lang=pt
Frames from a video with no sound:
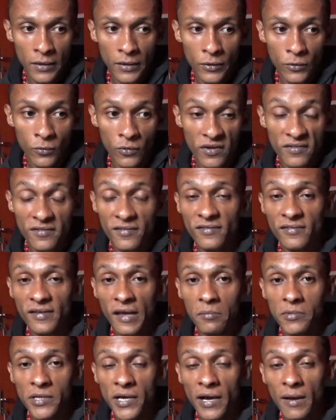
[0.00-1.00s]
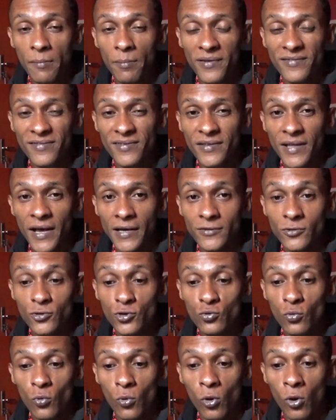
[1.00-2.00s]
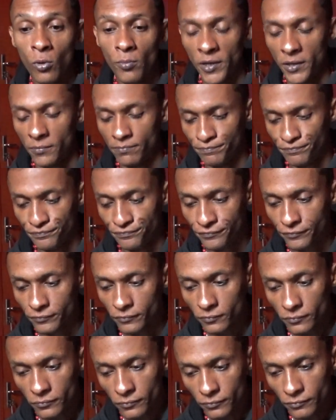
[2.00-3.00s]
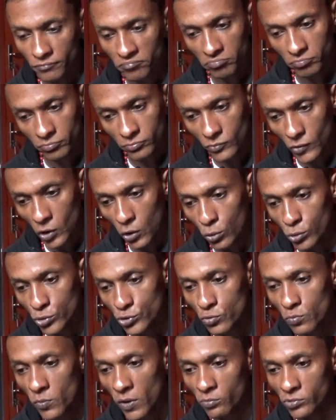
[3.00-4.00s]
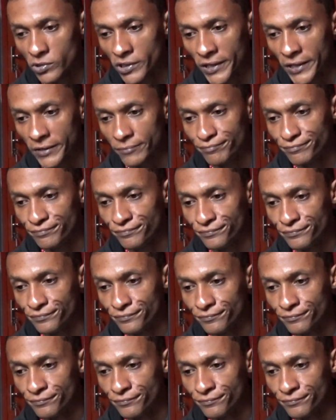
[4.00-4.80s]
Nunca se sabe da capacidade de um homem ou de uma mulher.